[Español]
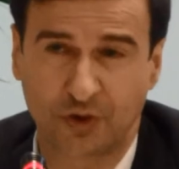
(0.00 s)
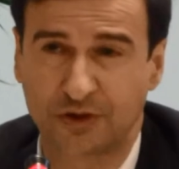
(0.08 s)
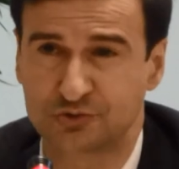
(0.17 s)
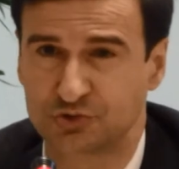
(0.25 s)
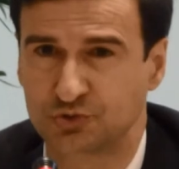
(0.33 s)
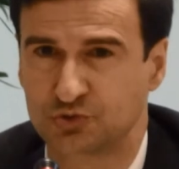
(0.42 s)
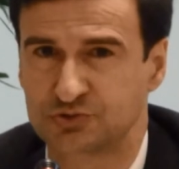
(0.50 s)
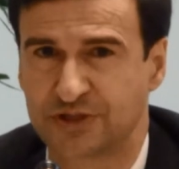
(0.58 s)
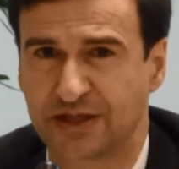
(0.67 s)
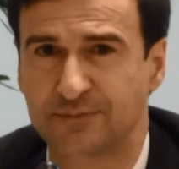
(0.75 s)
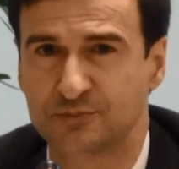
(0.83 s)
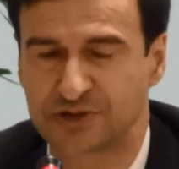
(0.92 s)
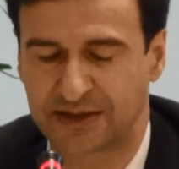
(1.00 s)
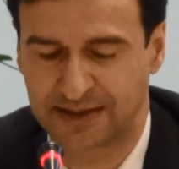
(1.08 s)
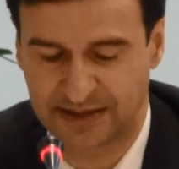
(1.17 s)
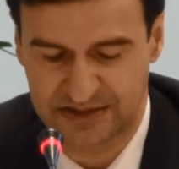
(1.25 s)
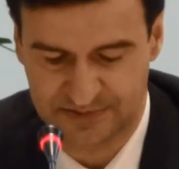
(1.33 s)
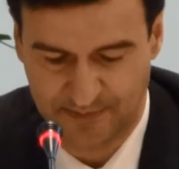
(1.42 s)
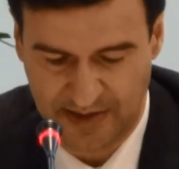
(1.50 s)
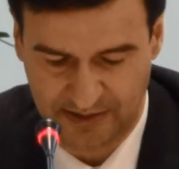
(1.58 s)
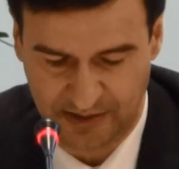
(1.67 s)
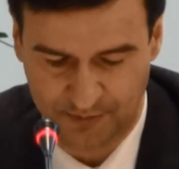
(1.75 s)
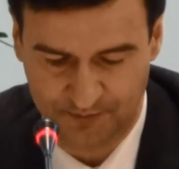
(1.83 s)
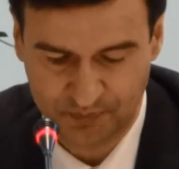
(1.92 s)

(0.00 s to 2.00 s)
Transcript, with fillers: que nosotros tenemos aquí en España.